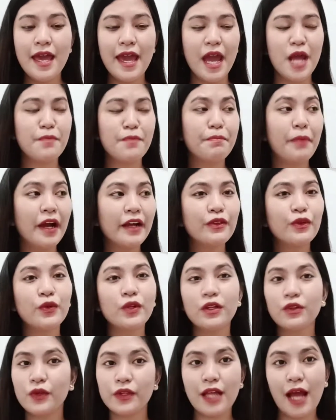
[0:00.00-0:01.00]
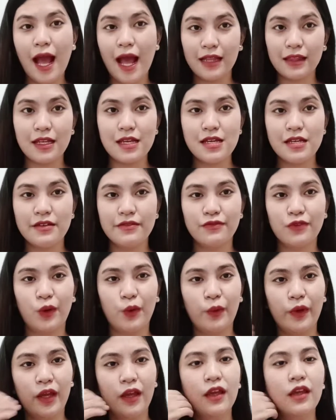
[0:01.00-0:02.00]
And part 2 na to ng ating
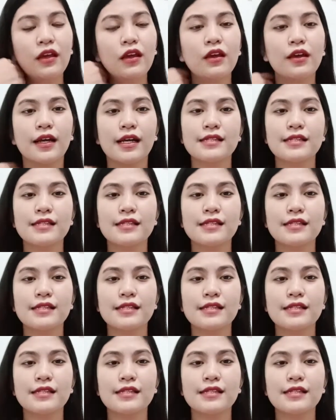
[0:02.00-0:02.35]
giveaway